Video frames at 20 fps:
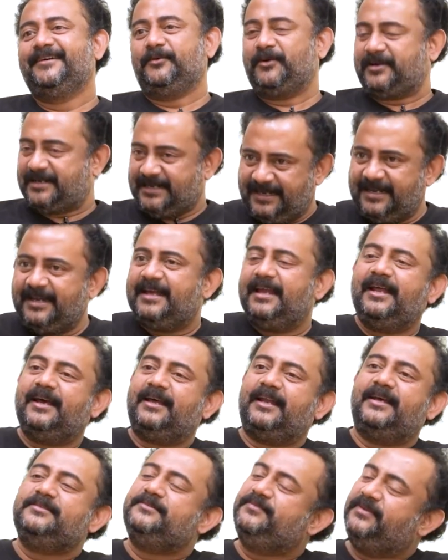ఒక్కటే డైలాగ్
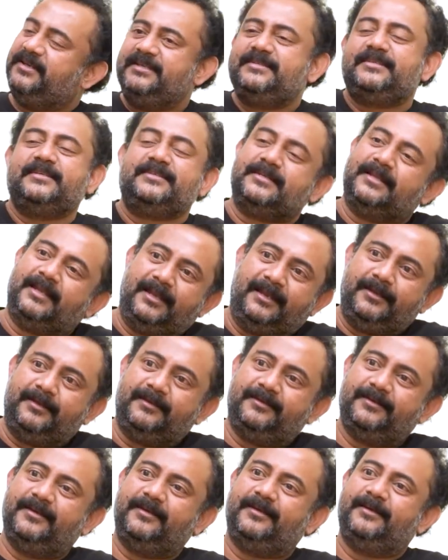రాసి ఫినిష్ చేసేదాన్ని
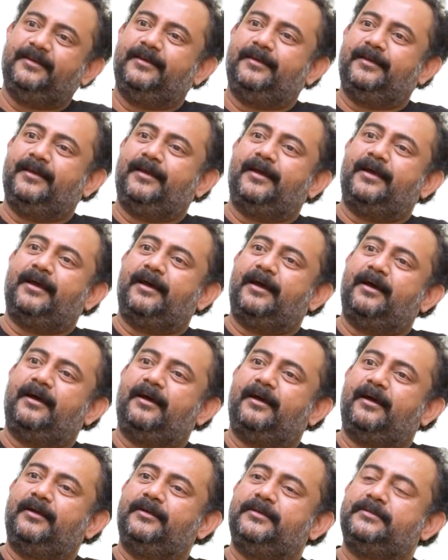
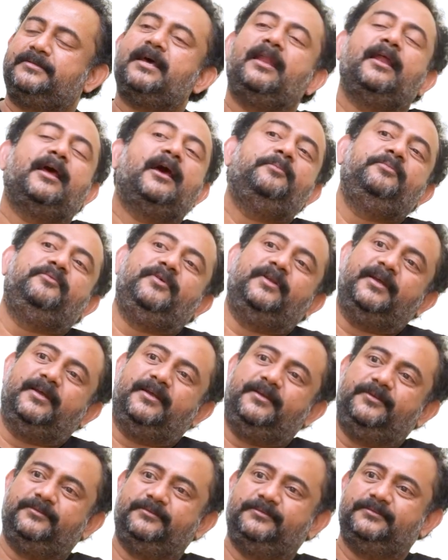చాలా హ్యాపీ ఫీల్
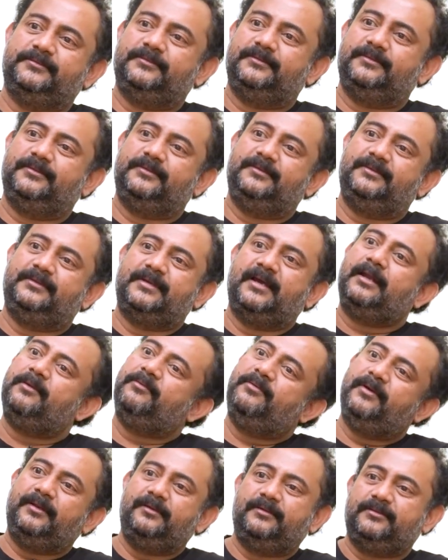అయ్యాడు చాలా
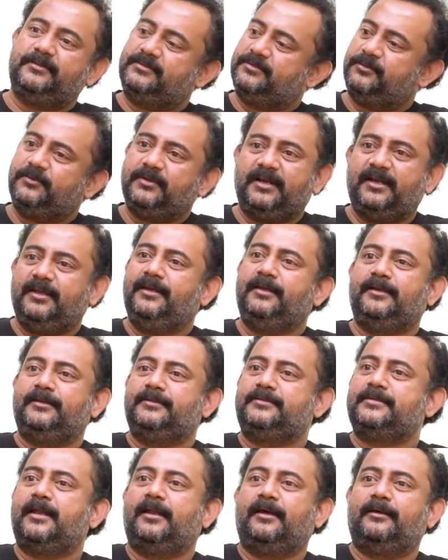చూడండి
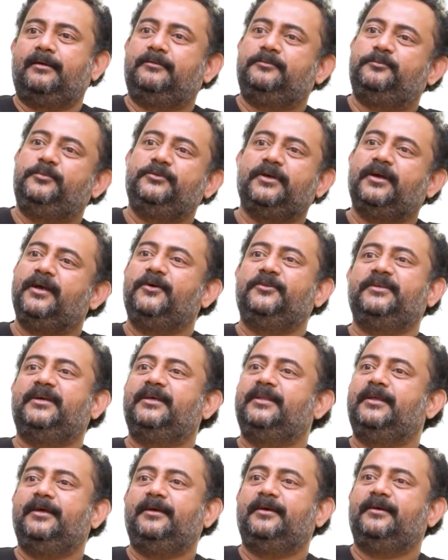చాలా అద్భుతంగా ఉంది
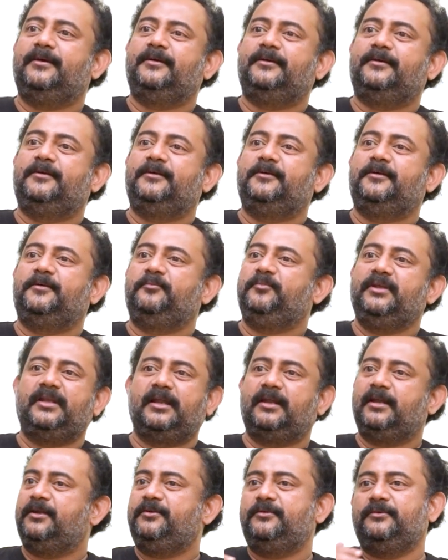కదా మీరు
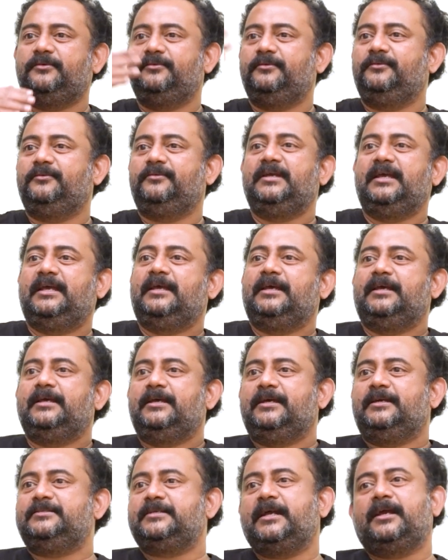అన్నట్టు
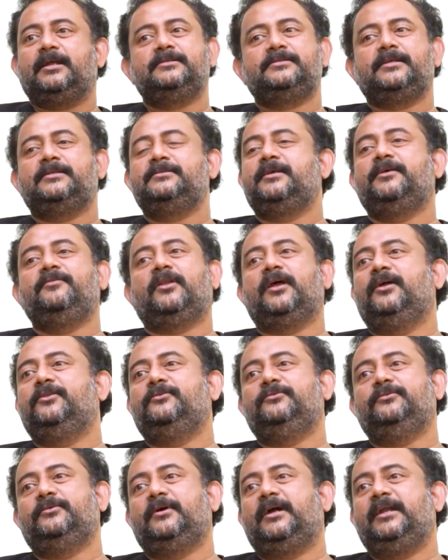సెకండ్ సెన్స్ ఏమి
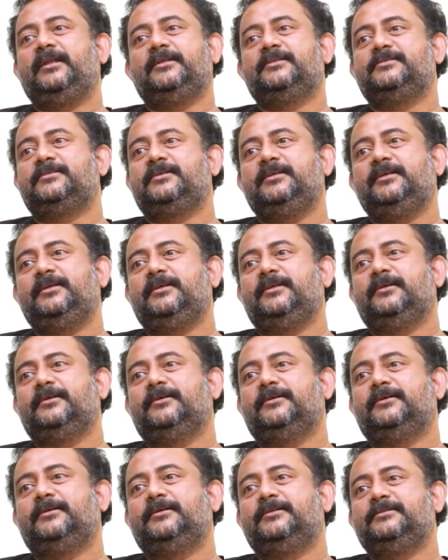రాదు ఆడియన్స్కి
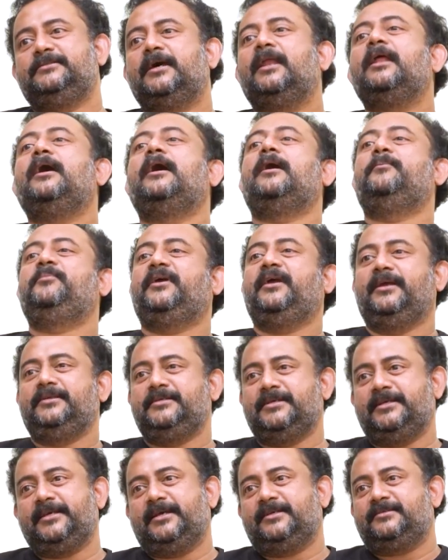చాలా హ్యాపీగా
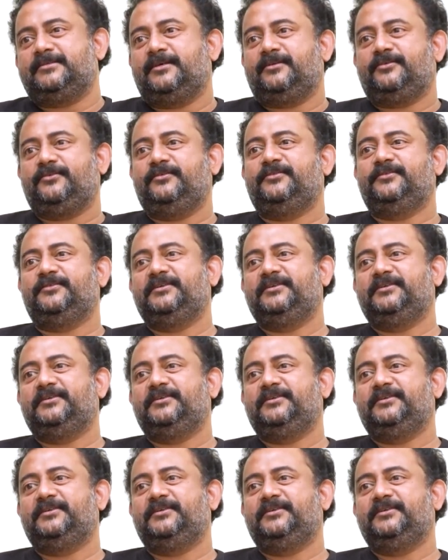ఎంజాయ్ చేస్తారు